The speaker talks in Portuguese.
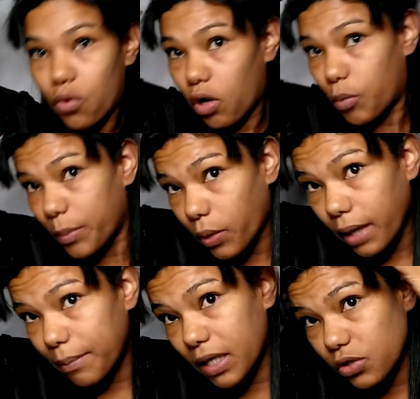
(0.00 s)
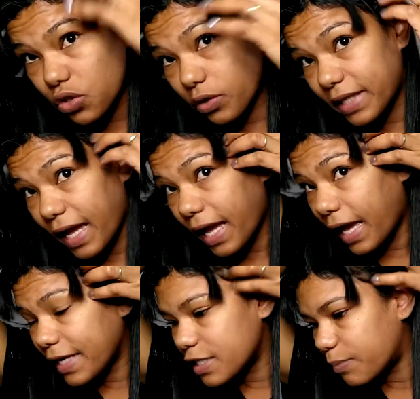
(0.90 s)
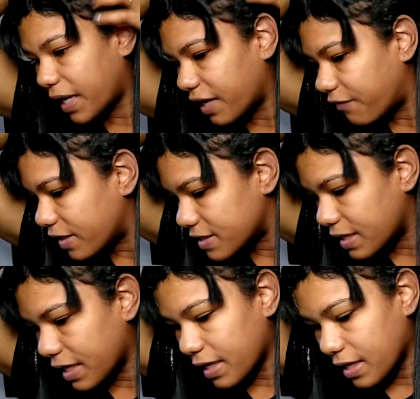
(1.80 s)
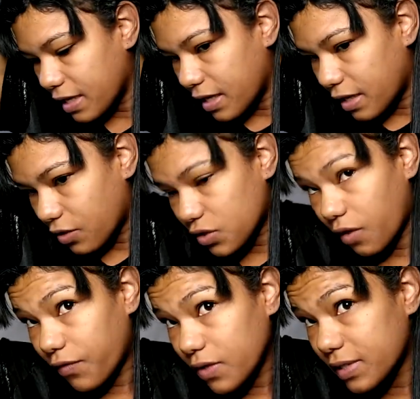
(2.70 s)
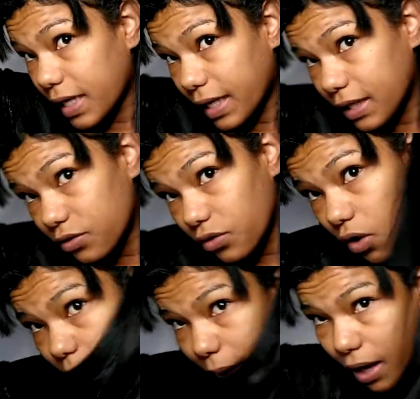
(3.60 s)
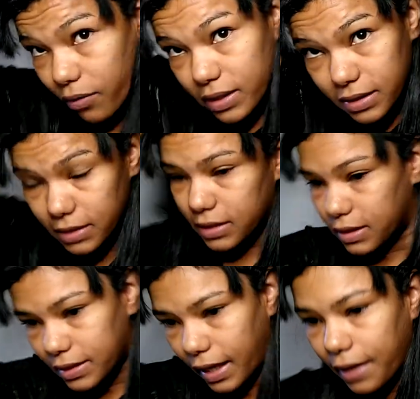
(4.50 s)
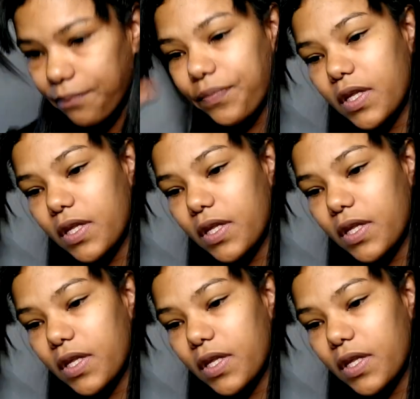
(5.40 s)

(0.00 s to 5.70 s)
Como o meu cabelo só tá raiz para refazer, eu só venho secando normal assim, tá?